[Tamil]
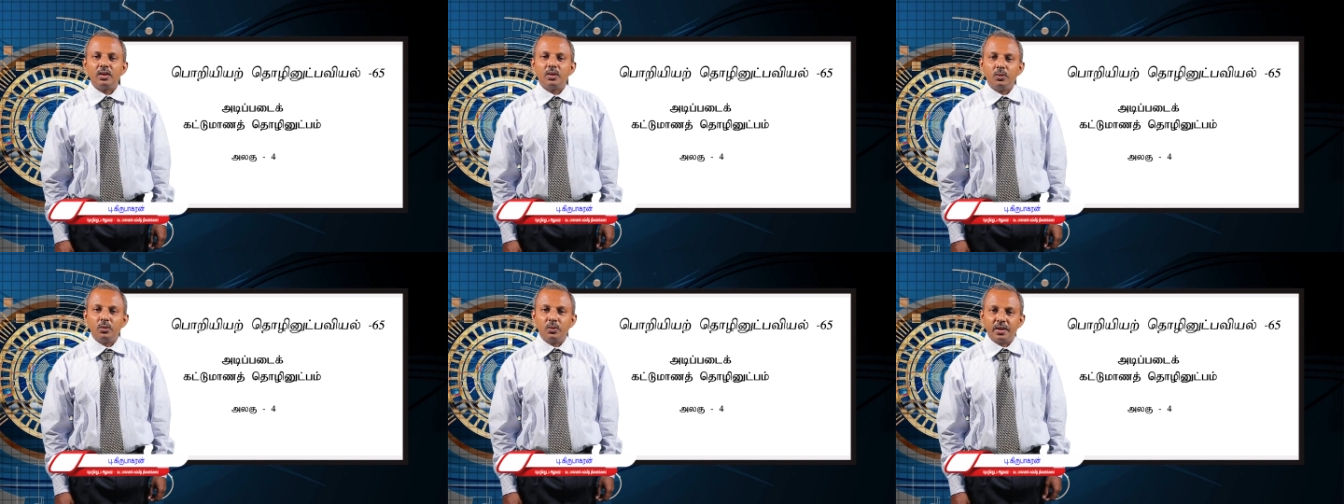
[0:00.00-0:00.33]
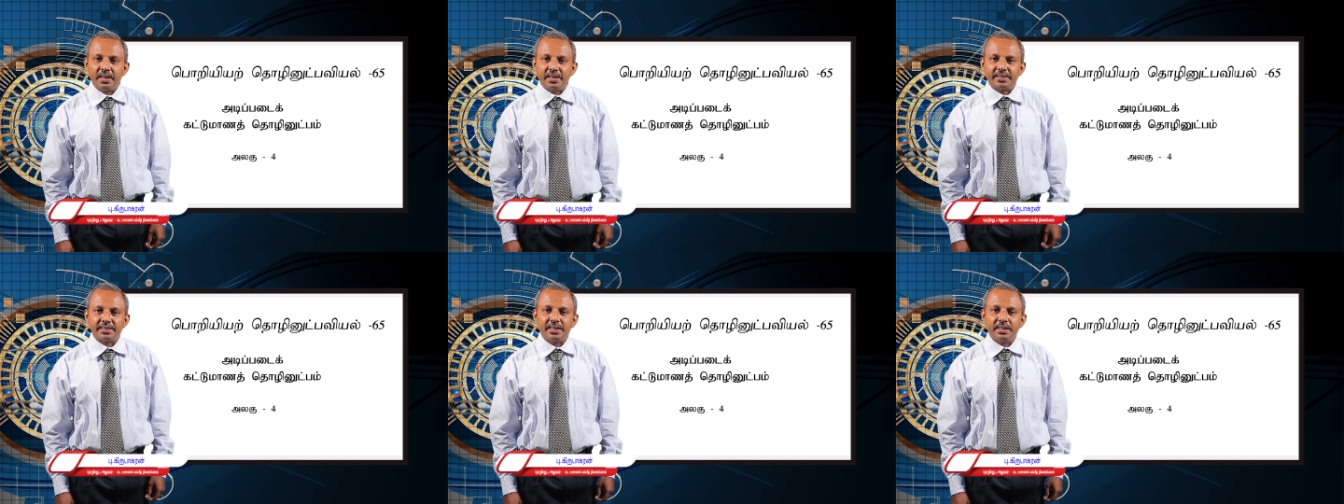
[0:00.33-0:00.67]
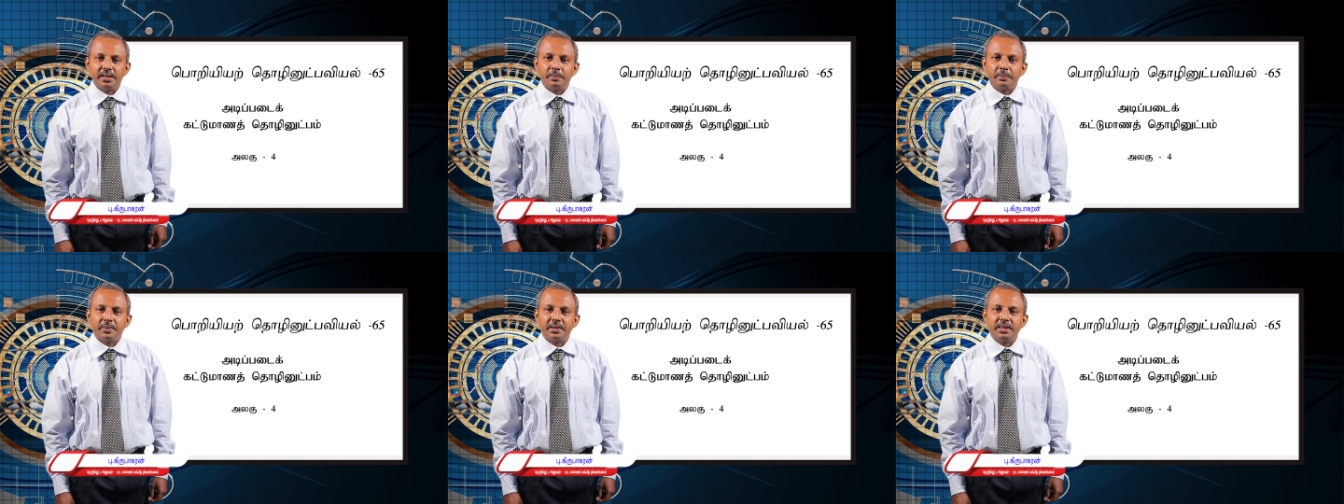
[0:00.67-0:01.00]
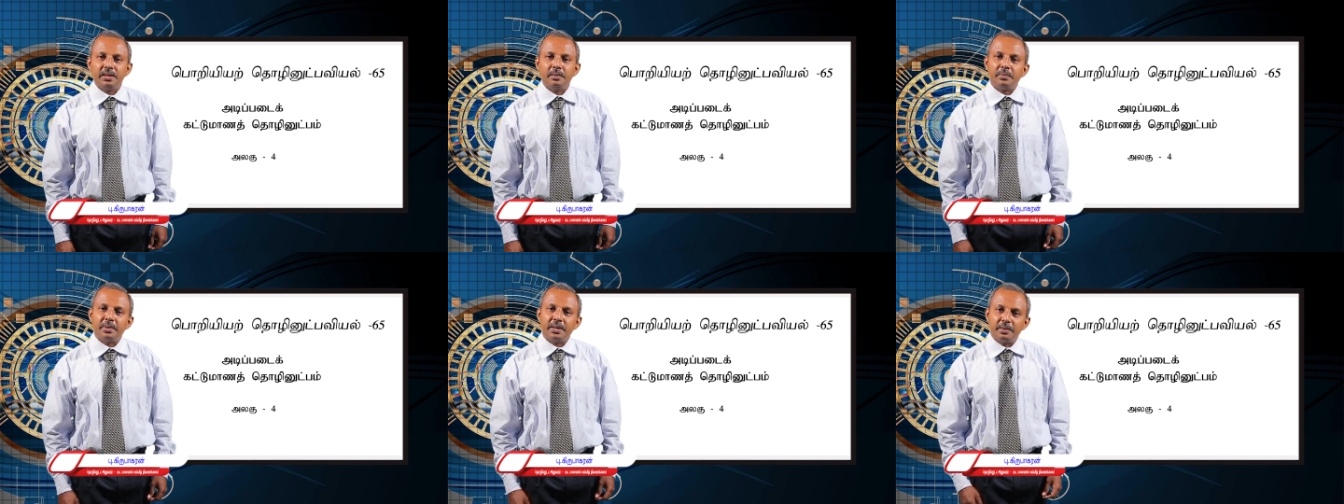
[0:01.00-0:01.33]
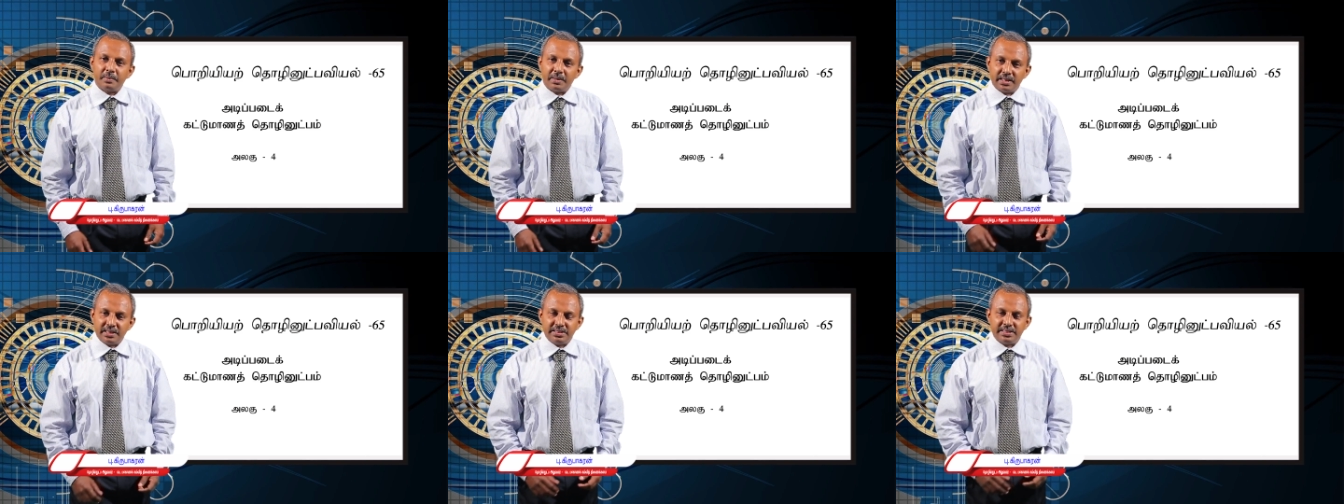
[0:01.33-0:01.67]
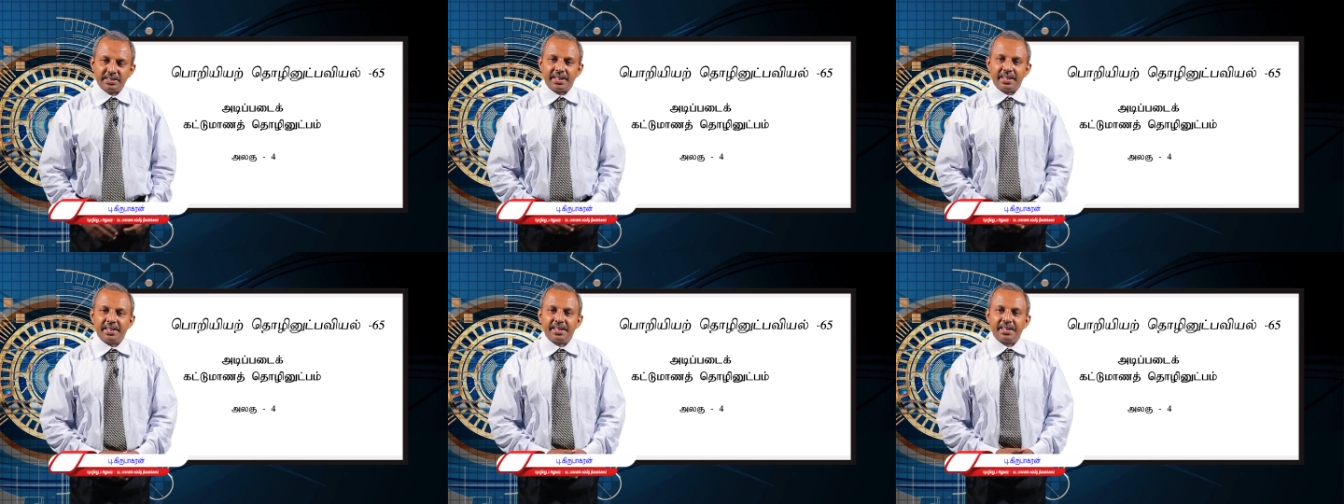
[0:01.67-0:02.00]
உங்களை சந்திப்பதில் பெருமகிழ்ச்சி
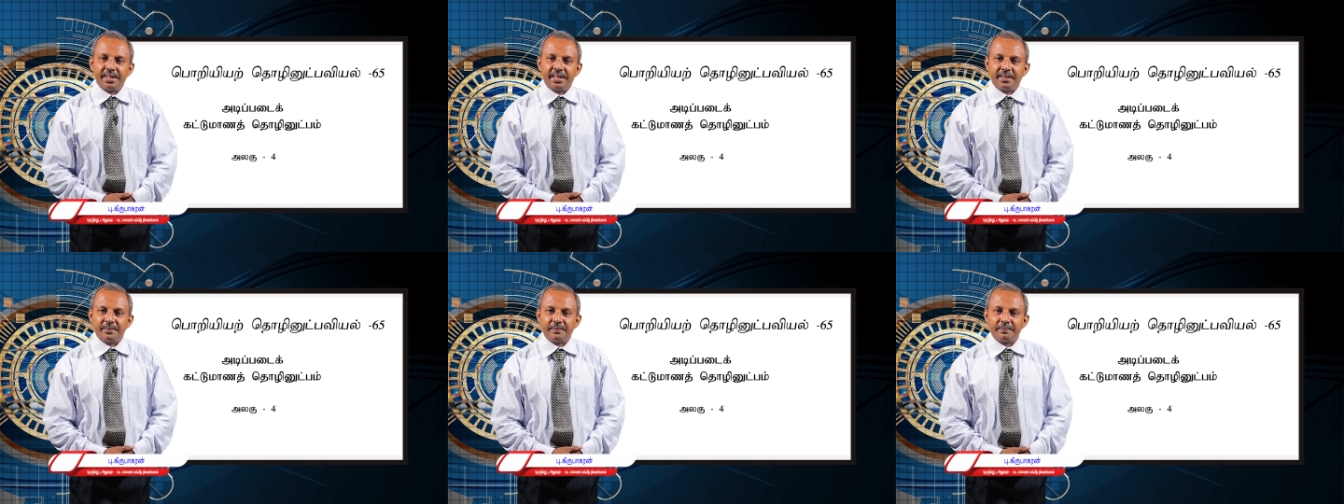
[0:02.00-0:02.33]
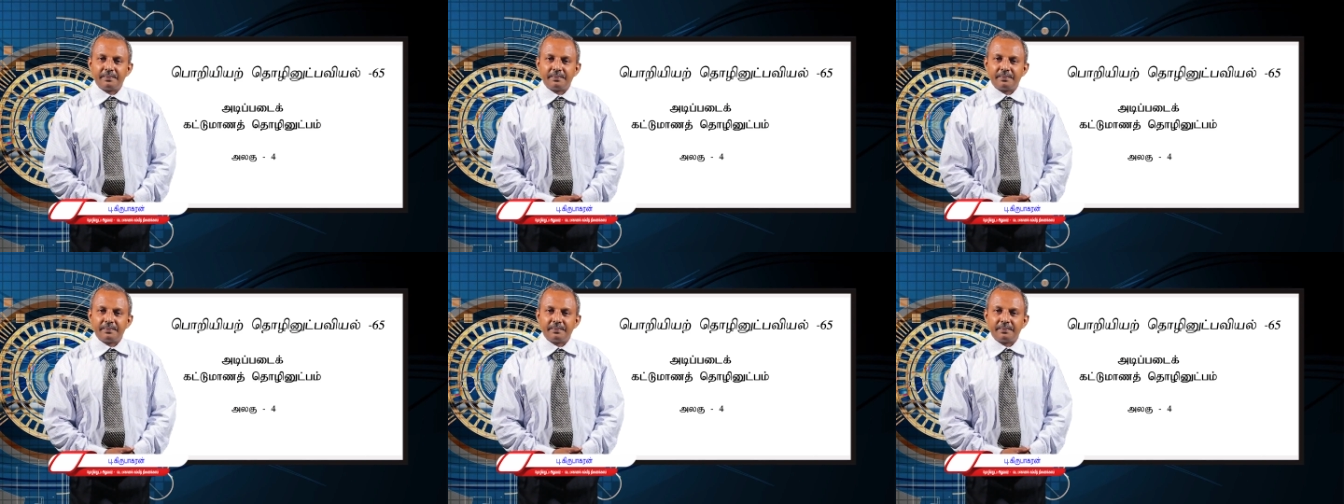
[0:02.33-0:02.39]
அடைகிறேன்